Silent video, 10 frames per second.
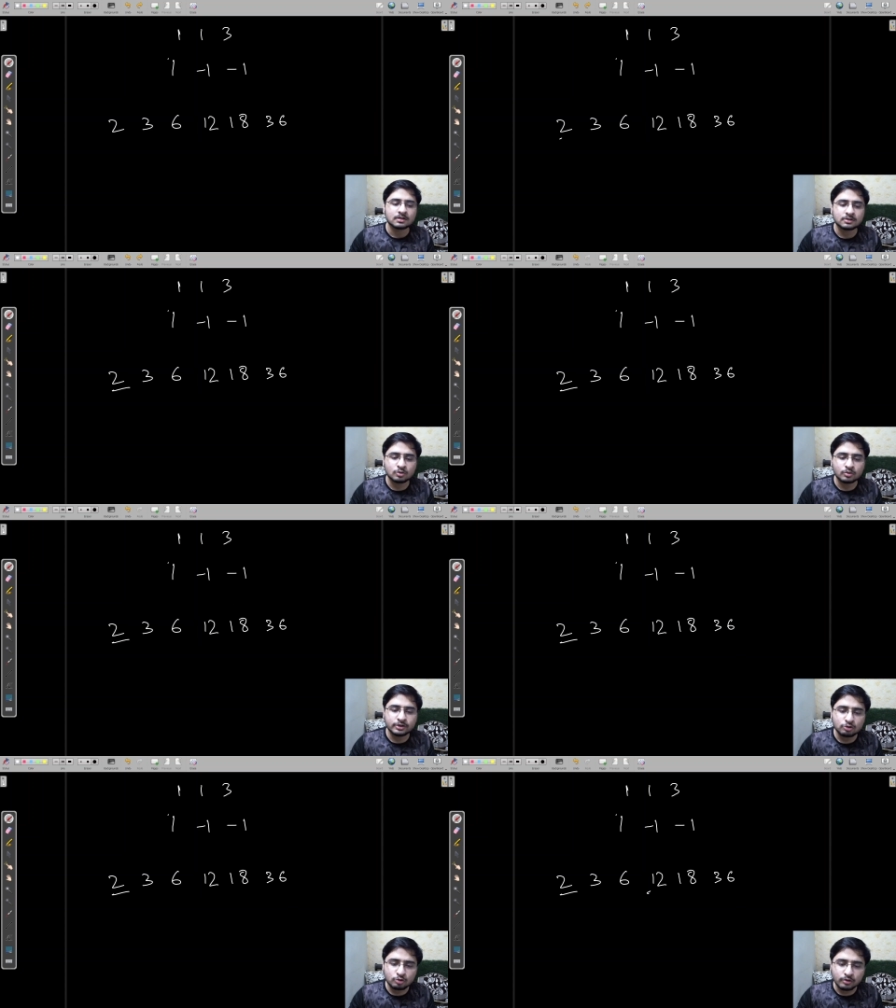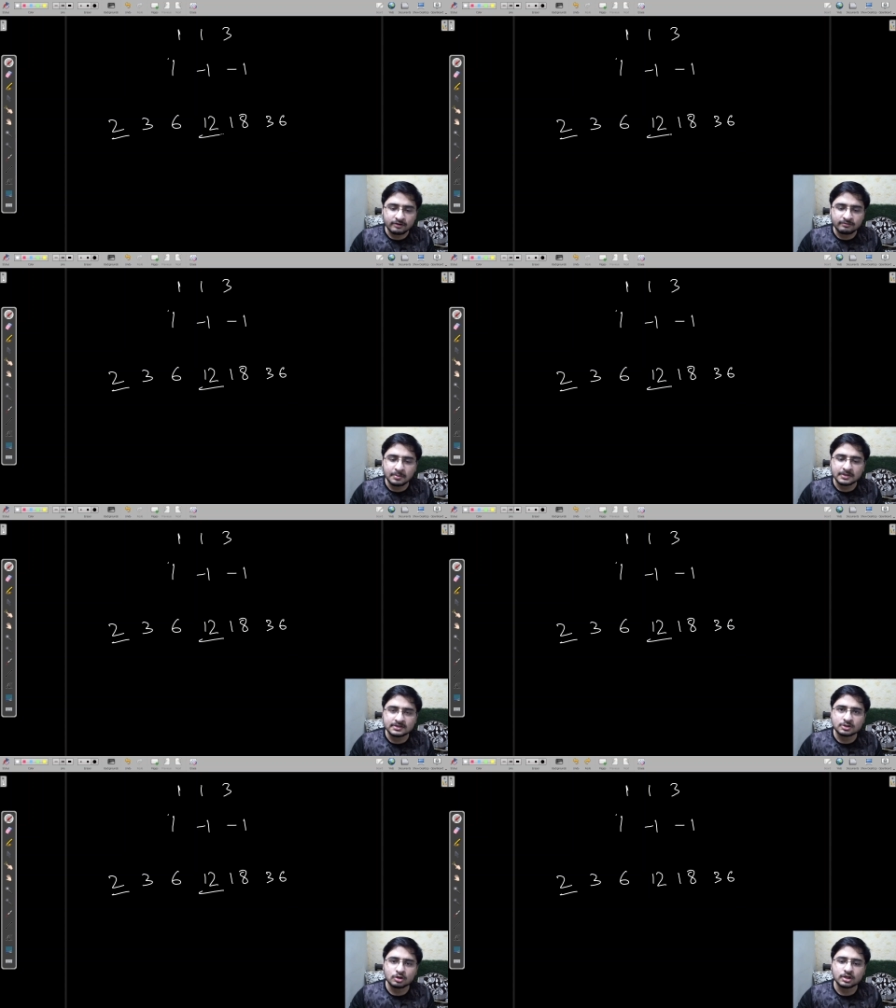टू इंटू ट्वेल्व भी
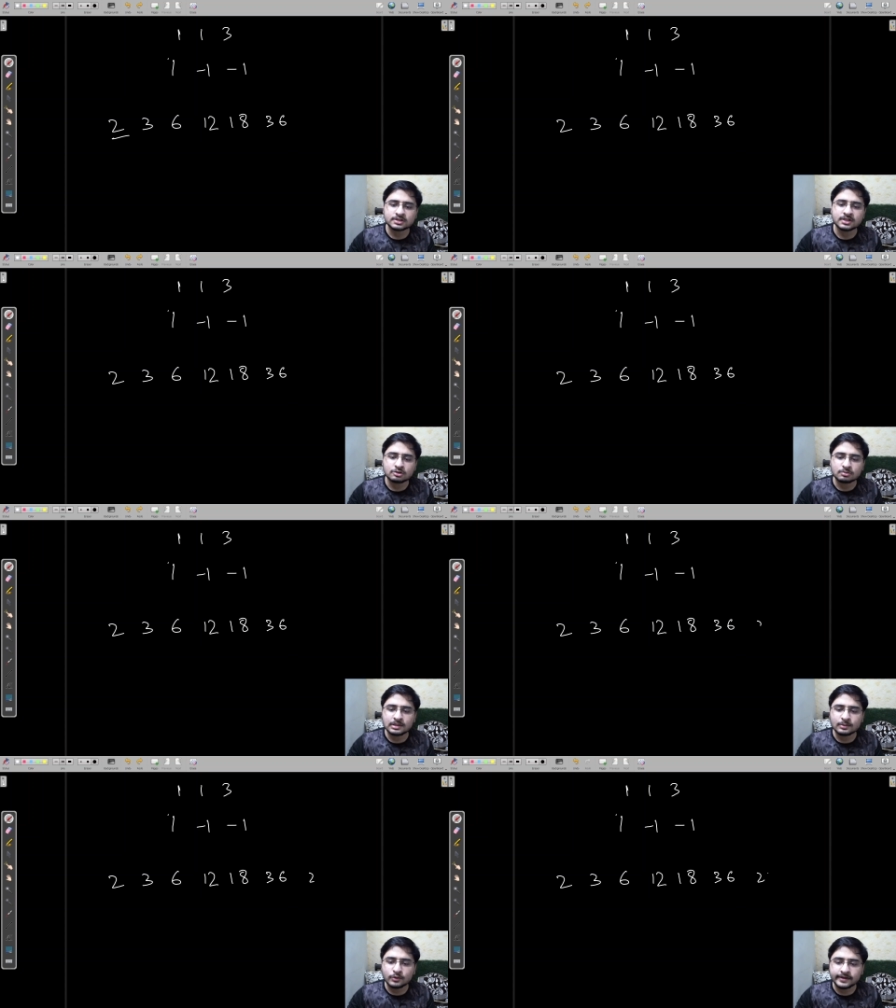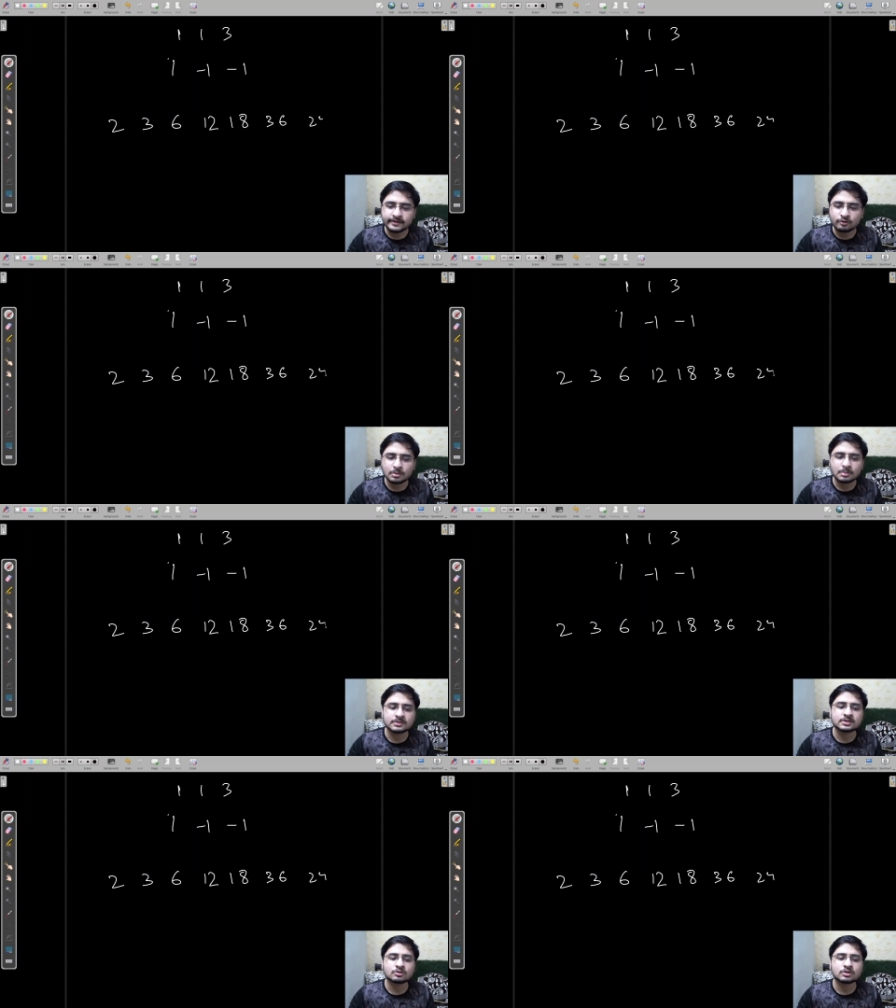प्रेजेंट होना चाहिए तो मतलब ट्वेंटी फोर भी
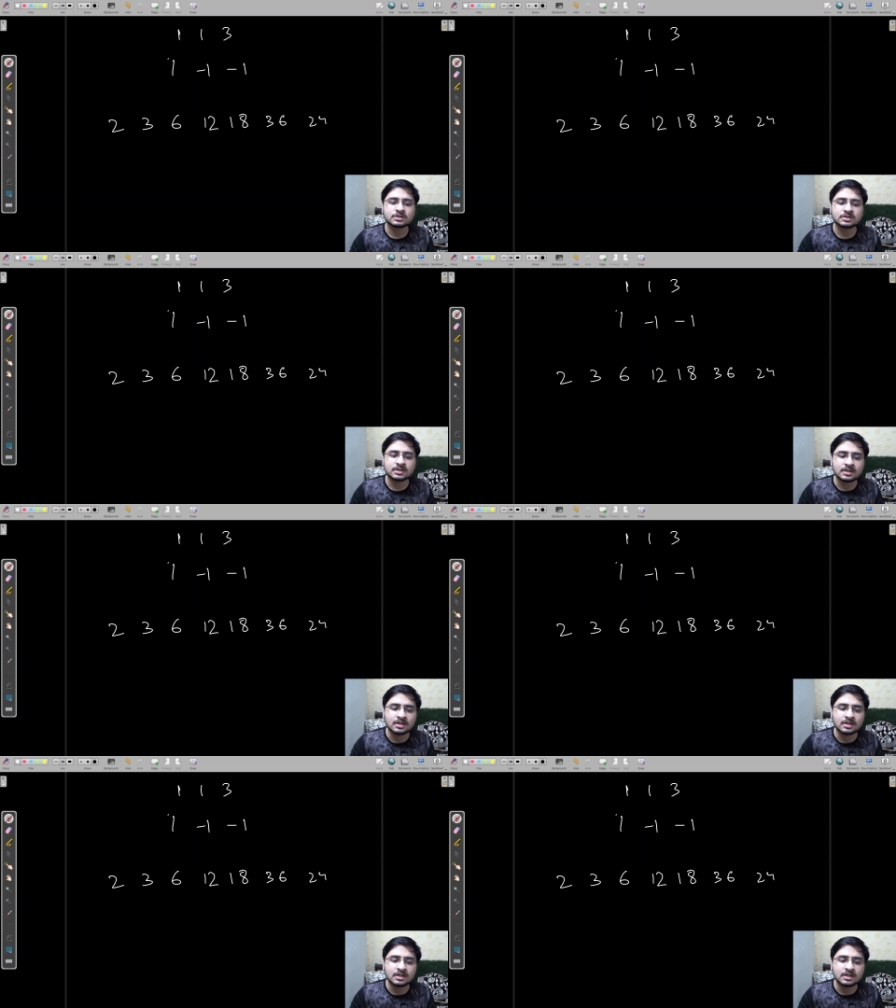प्रेजेंट होना चाहिए